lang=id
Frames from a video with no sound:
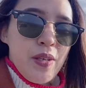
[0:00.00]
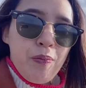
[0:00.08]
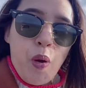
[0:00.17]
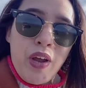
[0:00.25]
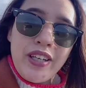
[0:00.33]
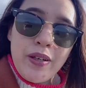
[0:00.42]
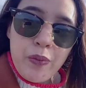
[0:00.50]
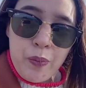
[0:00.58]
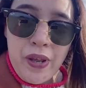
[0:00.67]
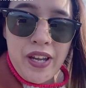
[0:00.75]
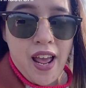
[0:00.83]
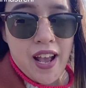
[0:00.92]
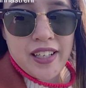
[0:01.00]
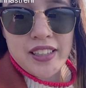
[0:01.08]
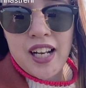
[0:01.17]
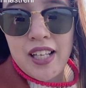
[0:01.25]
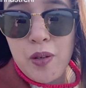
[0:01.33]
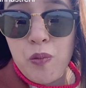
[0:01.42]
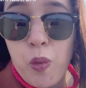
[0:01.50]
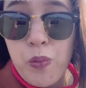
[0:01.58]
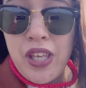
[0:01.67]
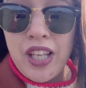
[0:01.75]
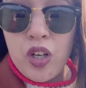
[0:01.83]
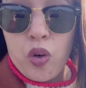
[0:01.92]
poin yang berbeda. Kita lagi mau
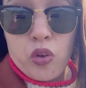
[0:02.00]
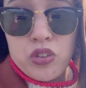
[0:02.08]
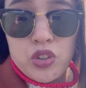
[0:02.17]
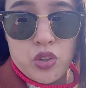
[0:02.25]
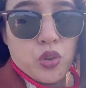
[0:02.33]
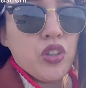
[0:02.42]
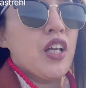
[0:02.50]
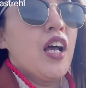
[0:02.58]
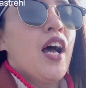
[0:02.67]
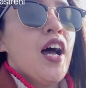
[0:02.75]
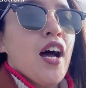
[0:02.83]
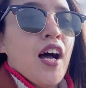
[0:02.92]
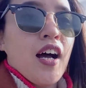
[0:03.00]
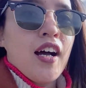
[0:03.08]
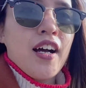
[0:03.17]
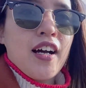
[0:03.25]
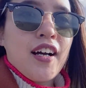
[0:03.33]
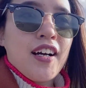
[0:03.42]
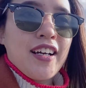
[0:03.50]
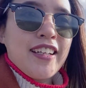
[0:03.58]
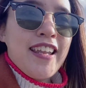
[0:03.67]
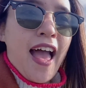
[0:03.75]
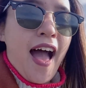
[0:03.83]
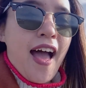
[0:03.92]
bikin drone shoot. Eh,
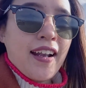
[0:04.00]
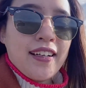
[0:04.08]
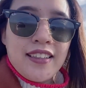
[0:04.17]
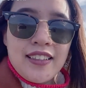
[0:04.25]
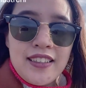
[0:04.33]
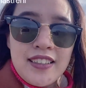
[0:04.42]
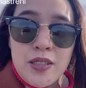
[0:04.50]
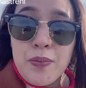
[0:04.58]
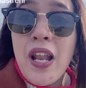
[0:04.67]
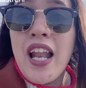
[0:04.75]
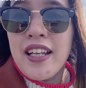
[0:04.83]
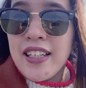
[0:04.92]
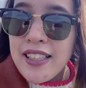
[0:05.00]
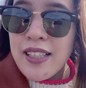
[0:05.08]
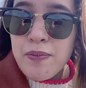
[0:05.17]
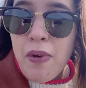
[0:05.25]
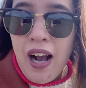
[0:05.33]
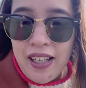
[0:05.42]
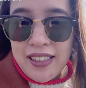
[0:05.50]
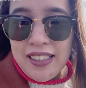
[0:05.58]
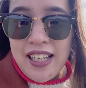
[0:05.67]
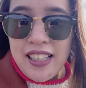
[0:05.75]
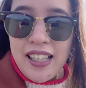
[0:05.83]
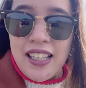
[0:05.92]
dan sebenarnya ini dingin banget
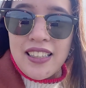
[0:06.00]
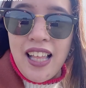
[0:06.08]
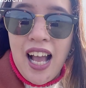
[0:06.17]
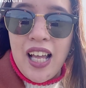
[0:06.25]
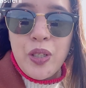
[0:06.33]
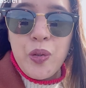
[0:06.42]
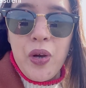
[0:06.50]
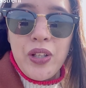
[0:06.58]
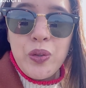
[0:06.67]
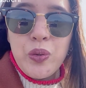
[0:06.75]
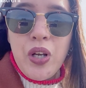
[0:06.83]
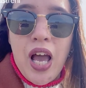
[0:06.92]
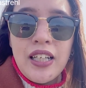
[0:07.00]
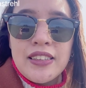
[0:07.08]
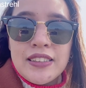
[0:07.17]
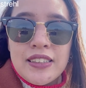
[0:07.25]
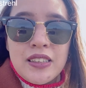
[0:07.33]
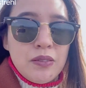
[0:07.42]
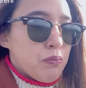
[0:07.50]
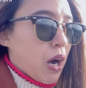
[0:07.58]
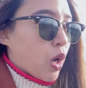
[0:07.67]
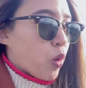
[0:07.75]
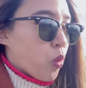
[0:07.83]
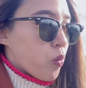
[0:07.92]
ya dari tadi tangan gue itu udah
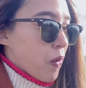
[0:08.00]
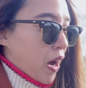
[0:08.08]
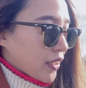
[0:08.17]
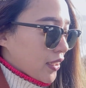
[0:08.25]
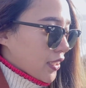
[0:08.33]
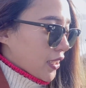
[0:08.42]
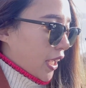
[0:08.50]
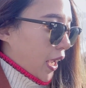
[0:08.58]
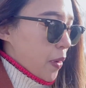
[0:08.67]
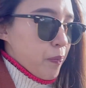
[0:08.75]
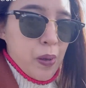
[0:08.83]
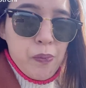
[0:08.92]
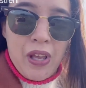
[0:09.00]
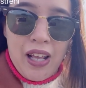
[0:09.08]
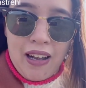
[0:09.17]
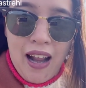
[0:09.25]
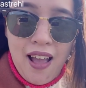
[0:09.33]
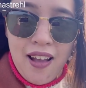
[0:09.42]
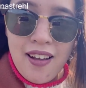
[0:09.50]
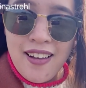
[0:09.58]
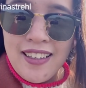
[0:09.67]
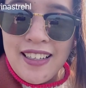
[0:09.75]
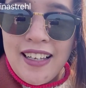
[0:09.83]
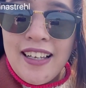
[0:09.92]
beku banget ini kayak sampai merah
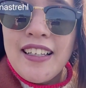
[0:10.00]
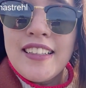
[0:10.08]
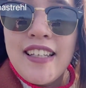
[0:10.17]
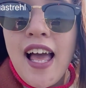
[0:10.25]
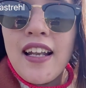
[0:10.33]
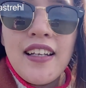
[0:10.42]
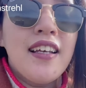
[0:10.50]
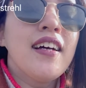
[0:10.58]
dan